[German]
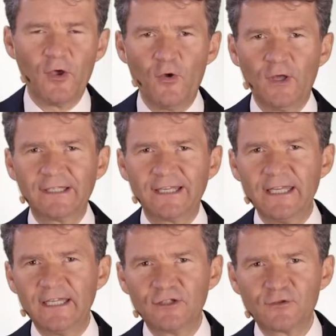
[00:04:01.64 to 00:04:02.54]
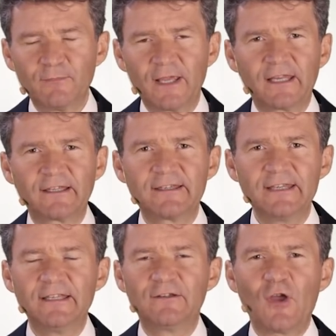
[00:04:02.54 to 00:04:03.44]
er hört, riecht, schmeckt,
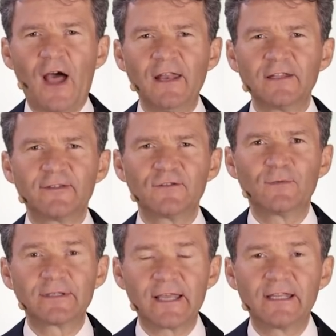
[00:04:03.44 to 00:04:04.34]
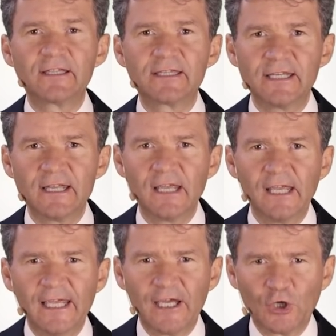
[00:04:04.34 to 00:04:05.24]
sieht, alles, was über seine Sinne
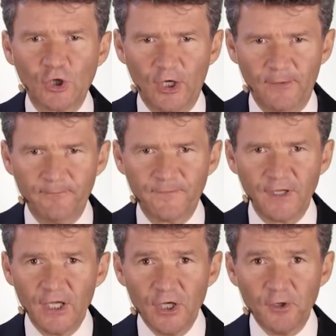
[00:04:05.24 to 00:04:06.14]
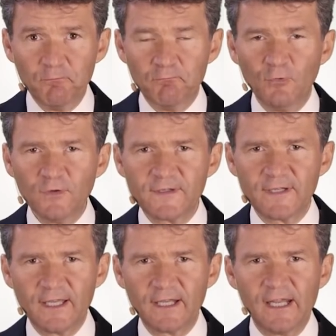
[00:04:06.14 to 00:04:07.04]
kommt, muss
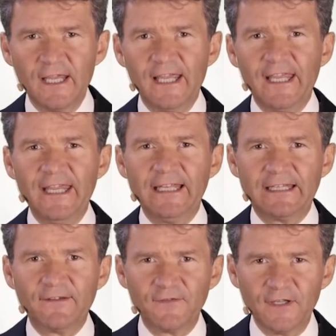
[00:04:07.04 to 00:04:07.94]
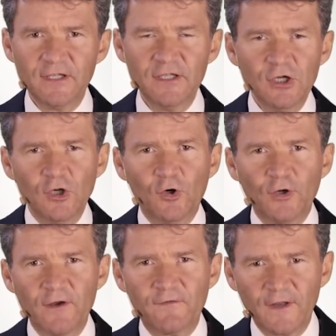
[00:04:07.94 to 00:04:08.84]
er in Gewinn
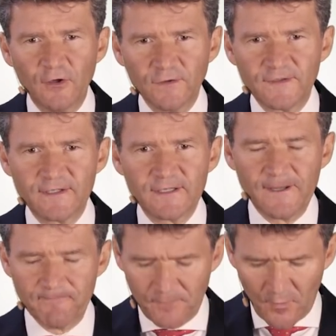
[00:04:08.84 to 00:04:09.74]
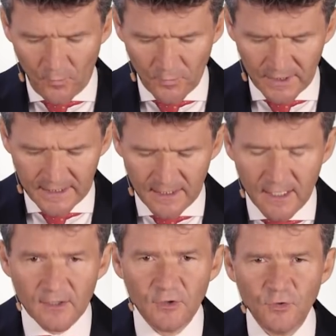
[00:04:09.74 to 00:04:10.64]
oder Verlust oder
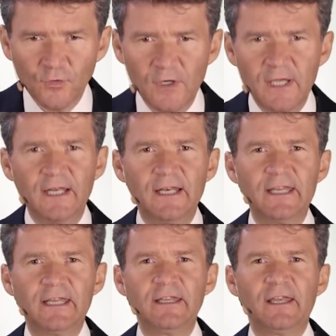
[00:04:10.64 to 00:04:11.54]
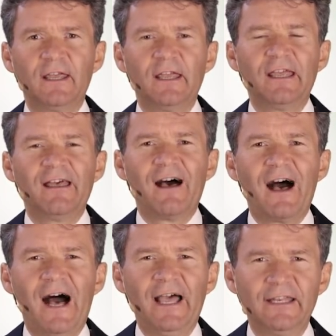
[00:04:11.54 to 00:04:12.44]
die Nulllinie
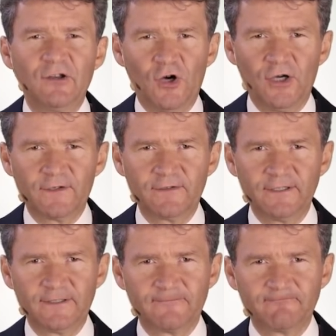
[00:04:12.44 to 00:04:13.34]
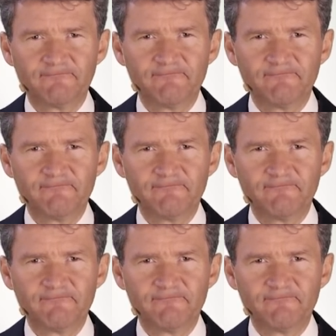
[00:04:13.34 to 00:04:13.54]
einordnen.